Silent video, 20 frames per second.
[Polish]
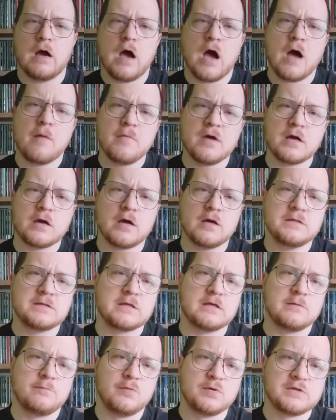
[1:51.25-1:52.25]

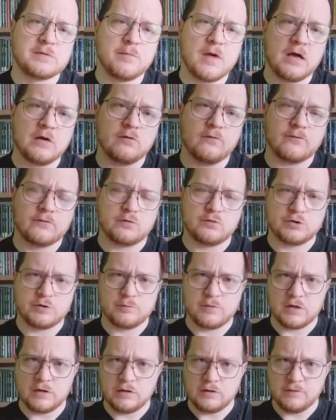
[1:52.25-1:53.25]
amerykańskich bluesmenów, którzy
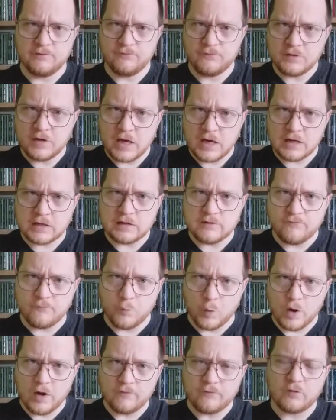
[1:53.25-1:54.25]
mieli wielki
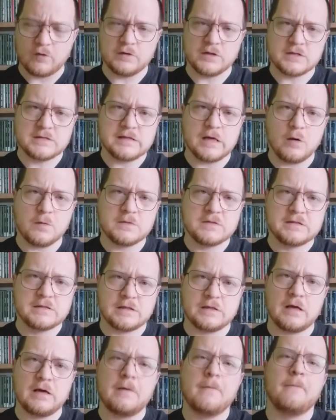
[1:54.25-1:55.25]
wpływ na całą
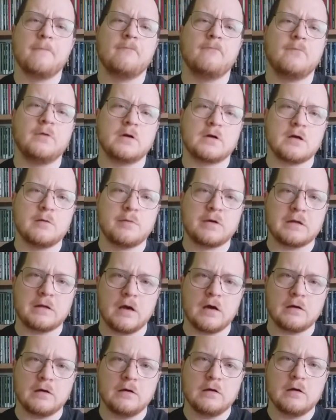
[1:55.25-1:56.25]
scenę Wielkiej
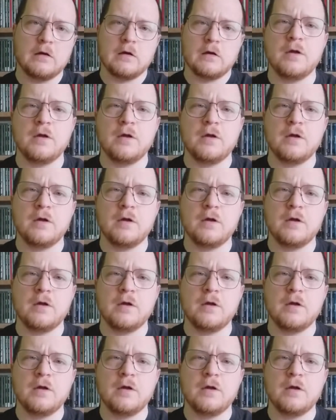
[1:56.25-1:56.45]
Brytanii.